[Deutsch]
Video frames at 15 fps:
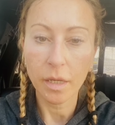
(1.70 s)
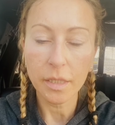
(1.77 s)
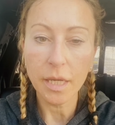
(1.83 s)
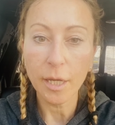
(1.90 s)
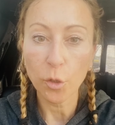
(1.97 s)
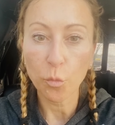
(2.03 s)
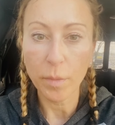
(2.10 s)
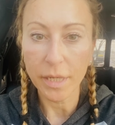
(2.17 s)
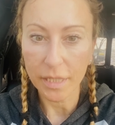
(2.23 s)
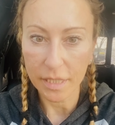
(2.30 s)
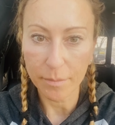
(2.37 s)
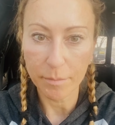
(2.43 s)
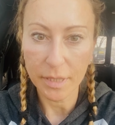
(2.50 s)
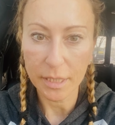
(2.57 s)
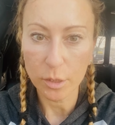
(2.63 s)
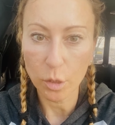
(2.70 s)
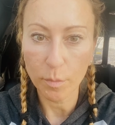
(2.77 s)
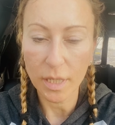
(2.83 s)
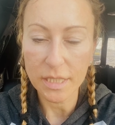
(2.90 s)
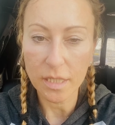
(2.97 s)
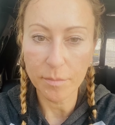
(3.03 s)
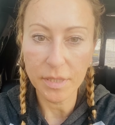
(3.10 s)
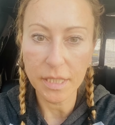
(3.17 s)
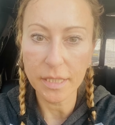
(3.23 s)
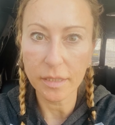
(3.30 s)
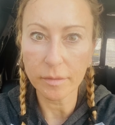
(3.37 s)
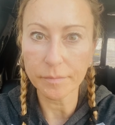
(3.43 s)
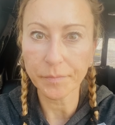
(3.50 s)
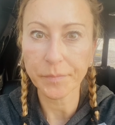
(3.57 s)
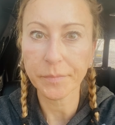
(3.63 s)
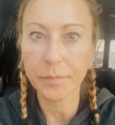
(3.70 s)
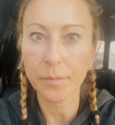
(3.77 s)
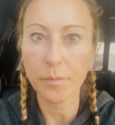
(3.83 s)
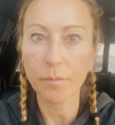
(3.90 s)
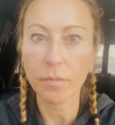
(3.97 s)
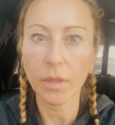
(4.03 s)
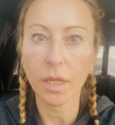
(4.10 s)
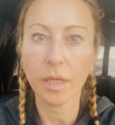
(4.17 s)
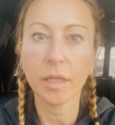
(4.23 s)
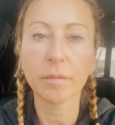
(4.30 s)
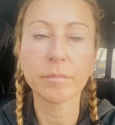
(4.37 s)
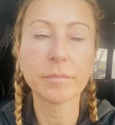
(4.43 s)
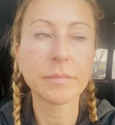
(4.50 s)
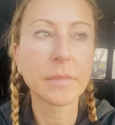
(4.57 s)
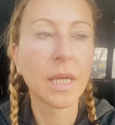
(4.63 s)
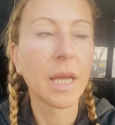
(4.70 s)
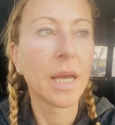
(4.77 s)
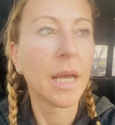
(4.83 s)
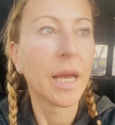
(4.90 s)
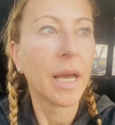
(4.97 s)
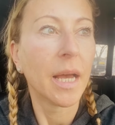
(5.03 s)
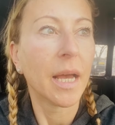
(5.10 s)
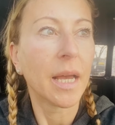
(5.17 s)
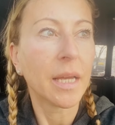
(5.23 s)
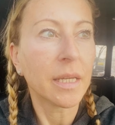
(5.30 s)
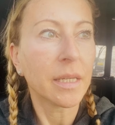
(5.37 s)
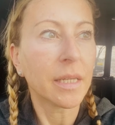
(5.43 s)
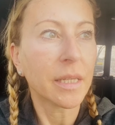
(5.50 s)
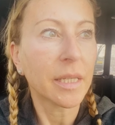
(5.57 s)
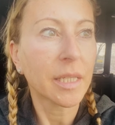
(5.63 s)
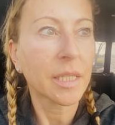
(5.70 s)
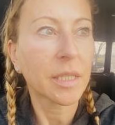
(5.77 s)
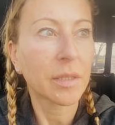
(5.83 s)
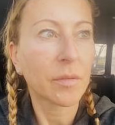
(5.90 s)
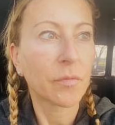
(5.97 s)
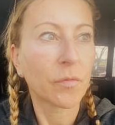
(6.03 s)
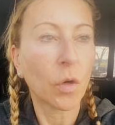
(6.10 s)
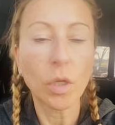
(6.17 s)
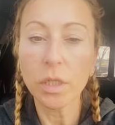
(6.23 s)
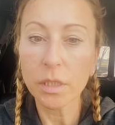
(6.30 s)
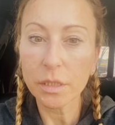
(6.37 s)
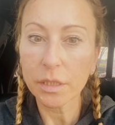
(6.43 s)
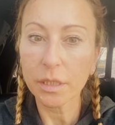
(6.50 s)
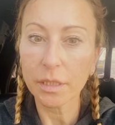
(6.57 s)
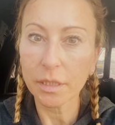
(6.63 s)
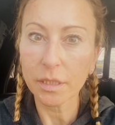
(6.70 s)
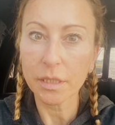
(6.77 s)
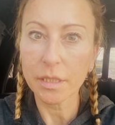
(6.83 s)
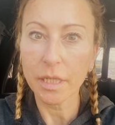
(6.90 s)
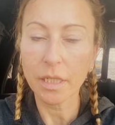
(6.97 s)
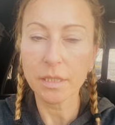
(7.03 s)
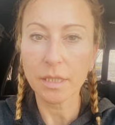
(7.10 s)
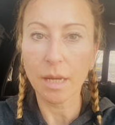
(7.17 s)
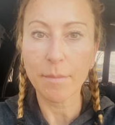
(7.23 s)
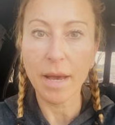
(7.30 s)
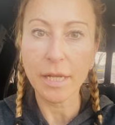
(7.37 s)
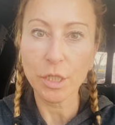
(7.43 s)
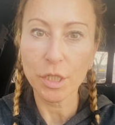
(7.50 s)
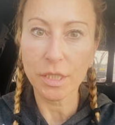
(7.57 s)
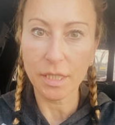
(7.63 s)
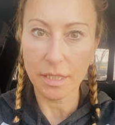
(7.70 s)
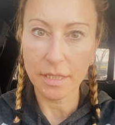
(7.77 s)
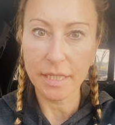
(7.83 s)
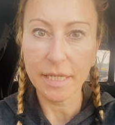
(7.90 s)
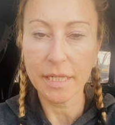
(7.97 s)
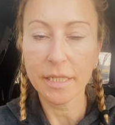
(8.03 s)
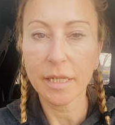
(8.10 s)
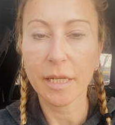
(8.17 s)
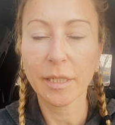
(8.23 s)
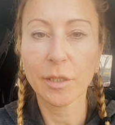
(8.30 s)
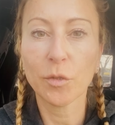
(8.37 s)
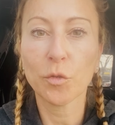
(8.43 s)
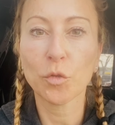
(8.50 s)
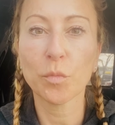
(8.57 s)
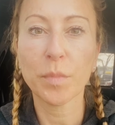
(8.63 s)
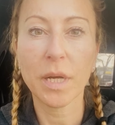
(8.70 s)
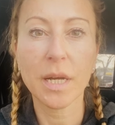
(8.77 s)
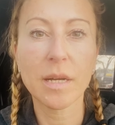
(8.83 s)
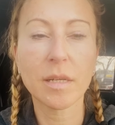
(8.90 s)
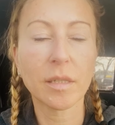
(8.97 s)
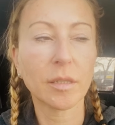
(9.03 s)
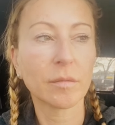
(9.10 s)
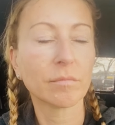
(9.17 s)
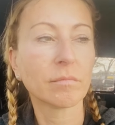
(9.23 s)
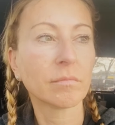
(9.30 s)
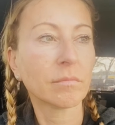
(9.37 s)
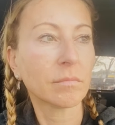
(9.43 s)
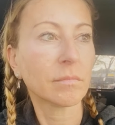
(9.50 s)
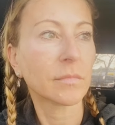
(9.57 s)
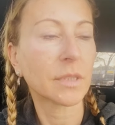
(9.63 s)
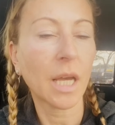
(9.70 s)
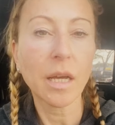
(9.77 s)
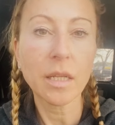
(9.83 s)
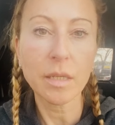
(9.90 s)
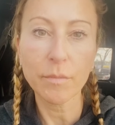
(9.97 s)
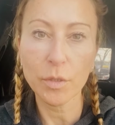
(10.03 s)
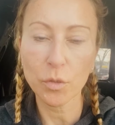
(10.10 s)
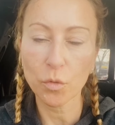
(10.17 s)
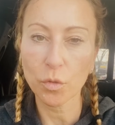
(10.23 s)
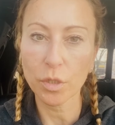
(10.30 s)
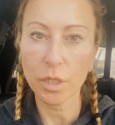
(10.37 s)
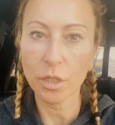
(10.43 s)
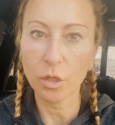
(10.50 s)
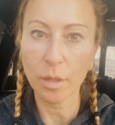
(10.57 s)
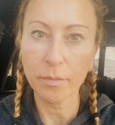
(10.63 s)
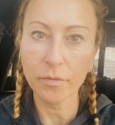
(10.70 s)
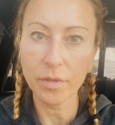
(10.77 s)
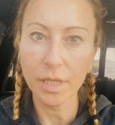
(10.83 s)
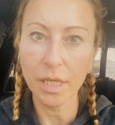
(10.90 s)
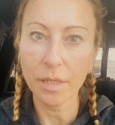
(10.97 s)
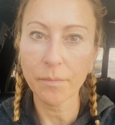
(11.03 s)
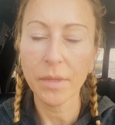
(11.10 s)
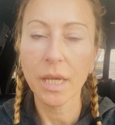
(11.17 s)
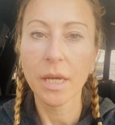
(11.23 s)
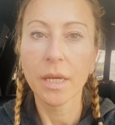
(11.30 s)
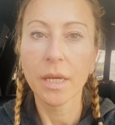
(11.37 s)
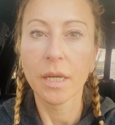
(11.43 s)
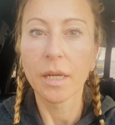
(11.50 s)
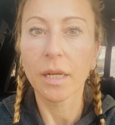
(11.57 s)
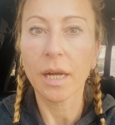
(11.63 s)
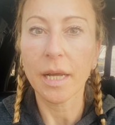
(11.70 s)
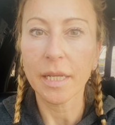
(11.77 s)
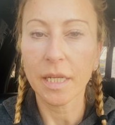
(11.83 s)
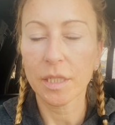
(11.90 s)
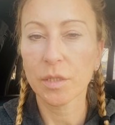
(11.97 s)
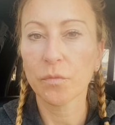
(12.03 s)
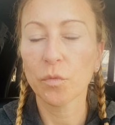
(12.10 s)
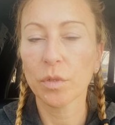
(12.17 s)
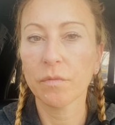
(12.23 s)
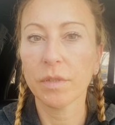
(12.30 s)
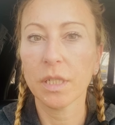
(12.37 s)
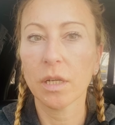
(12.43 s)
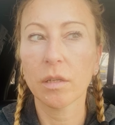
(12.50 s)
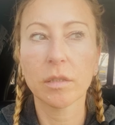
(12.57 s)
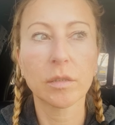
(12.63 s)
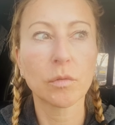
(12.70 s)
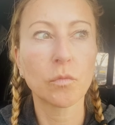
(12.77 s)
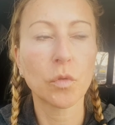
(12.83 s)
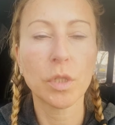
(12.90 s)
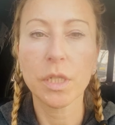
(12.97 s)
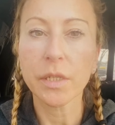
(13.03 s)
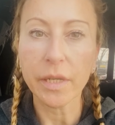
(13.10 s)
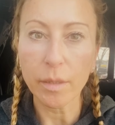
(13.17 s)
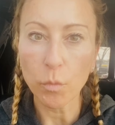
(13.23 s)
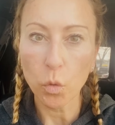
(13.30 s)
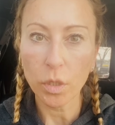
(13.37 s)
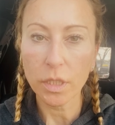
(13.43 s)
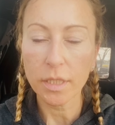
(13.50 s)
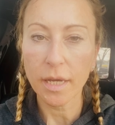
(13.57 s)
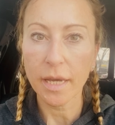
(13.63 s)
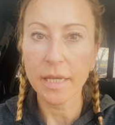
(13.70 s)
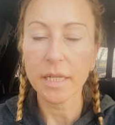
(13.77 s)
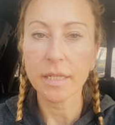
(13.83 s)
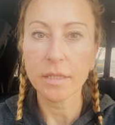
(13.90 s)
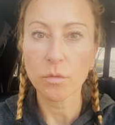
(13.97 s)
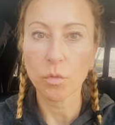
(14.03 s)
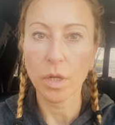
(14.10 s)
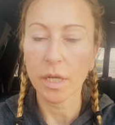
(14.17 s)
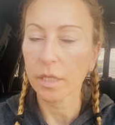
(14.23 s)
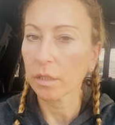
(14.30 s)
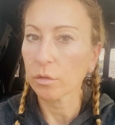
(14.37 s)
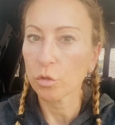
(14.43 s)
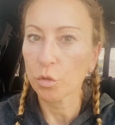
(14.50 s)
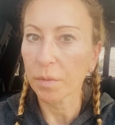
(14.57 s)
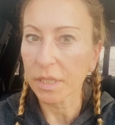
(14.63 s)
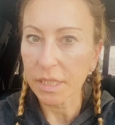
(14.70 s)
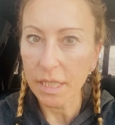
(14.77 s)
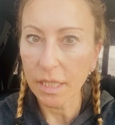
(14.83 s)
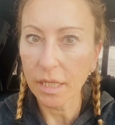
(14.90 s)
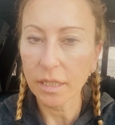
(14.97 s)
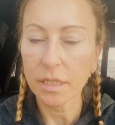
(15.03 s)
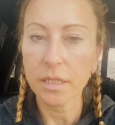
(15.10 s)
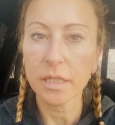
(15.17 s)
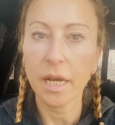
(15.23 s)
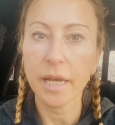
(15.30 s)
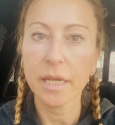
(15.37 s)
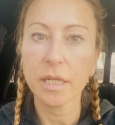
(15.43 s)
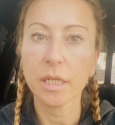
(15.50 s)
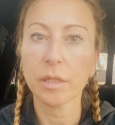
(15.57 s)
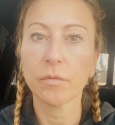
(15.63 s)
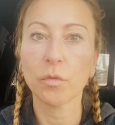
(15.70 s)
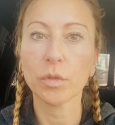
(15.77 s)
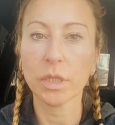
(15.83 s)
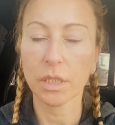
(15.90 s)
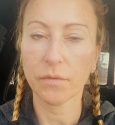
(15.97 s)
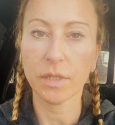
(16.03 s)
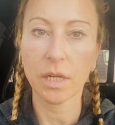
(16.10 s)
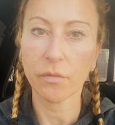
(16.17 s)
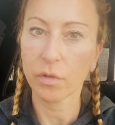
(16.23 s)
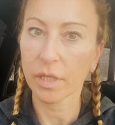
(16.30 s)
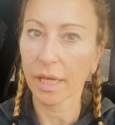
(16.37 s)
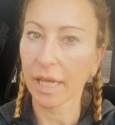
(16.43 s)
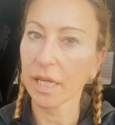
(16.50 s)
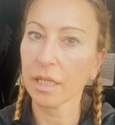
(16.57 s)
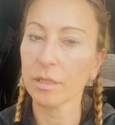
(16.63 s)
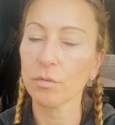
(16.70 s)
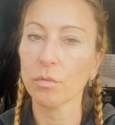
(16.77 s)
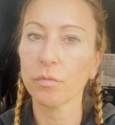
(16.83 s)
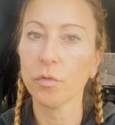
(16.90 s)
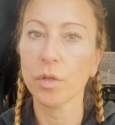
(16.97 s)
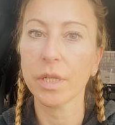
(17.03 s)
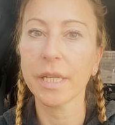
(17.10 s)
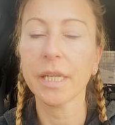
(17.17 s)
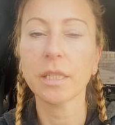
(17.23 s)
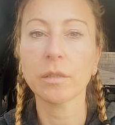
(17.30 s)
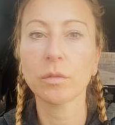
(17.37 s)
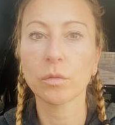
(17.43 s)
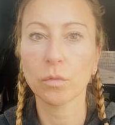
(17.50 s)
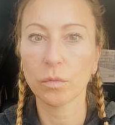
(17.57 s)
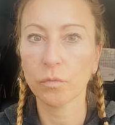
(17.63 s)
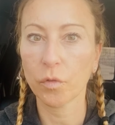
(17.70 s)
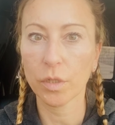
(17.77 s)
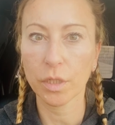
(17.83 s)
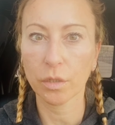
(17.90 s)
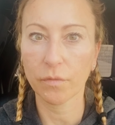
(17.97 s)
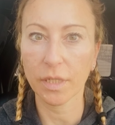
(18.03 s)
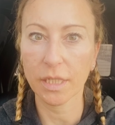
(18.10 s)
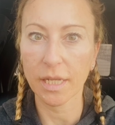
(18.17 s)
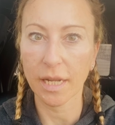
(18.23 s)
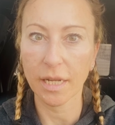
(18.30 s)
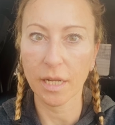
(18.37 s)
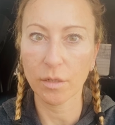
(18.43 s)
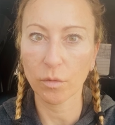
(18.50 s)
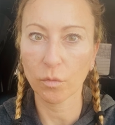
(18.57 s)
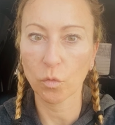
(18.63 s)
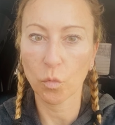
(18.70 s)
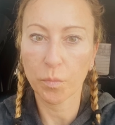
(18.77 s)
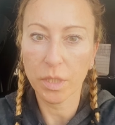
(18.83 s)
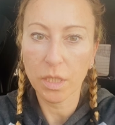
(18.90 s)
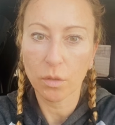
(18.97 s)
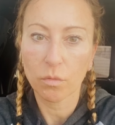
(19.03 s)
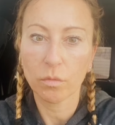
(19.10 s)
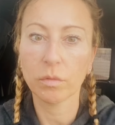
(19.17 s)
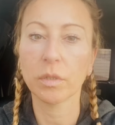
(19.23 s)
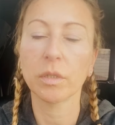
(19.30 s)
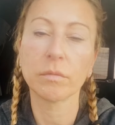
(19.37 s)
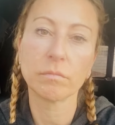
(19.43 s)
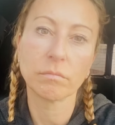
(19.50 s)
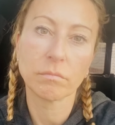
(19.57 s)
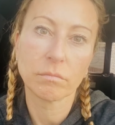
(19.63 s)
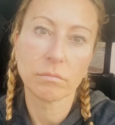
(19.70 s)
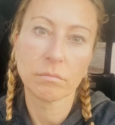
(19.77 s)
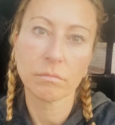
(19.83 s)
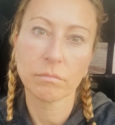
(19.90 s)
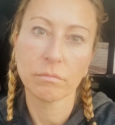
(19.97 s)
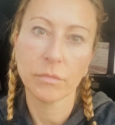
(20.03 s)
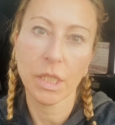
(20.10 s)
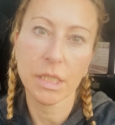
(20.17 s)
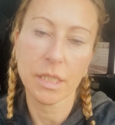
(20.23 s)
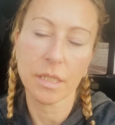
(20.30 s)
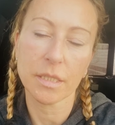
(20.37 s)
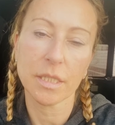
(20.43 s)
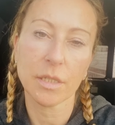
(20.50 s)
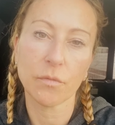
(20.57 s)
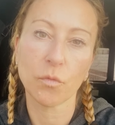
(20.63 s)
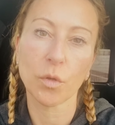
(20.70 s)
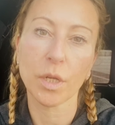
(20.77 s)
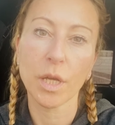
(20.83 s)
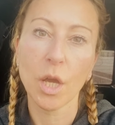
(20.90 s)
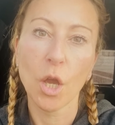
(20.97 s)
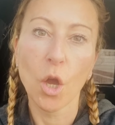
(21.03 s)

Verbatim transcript: Ja, hallo meine Lieben, hier ist nochmal Sabine. Ähm, ich wollte nichts Dramatisches erzählen, eigentlich nur so ein paar ähm, Sachen, die mir so durch den Kopf gehen. Gerade jetzt wurde wieder irgendwo eine Demo geteilt oder irgendein Spaziergang geteilt, wo sich wieder von rechts und von links und von irgendwelchen anderen Gruppierungen ähm, distanziert wurde.